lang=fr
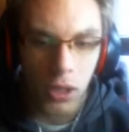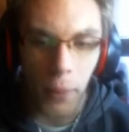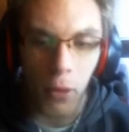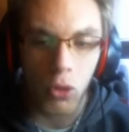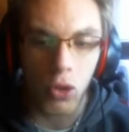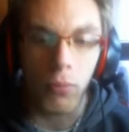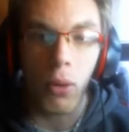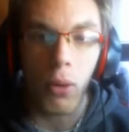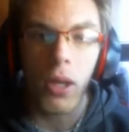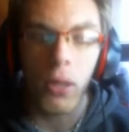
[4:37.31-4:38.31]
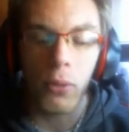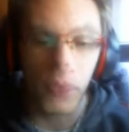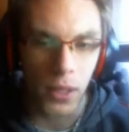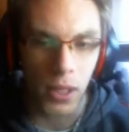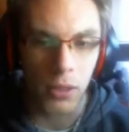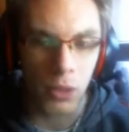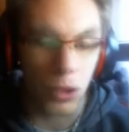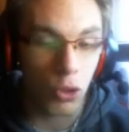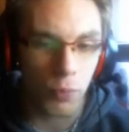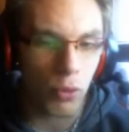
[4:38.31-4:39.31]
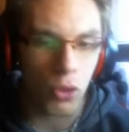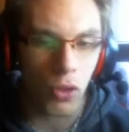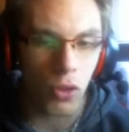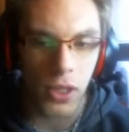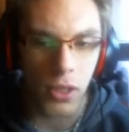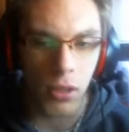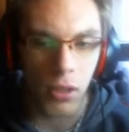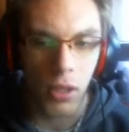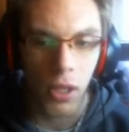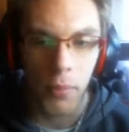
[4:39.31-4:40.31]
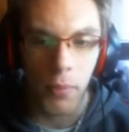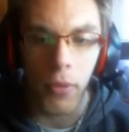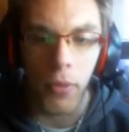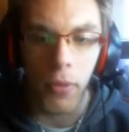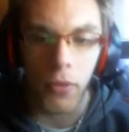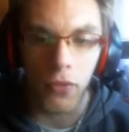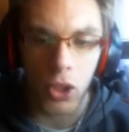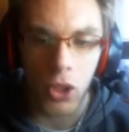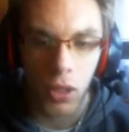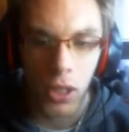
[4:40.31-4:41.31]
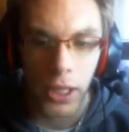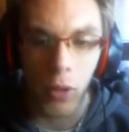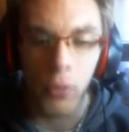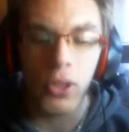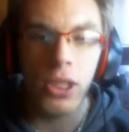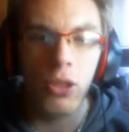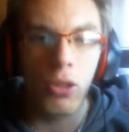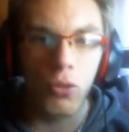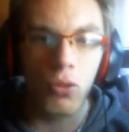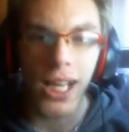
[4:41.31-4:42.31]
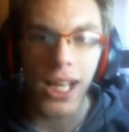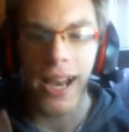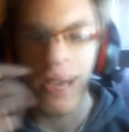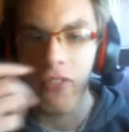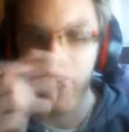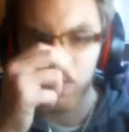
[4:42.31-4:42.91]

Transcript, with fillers: ça après on s'en branle un peu, hein, juste pour 100 vie, même avec 100 vies, et en plus il te donne tout ça à la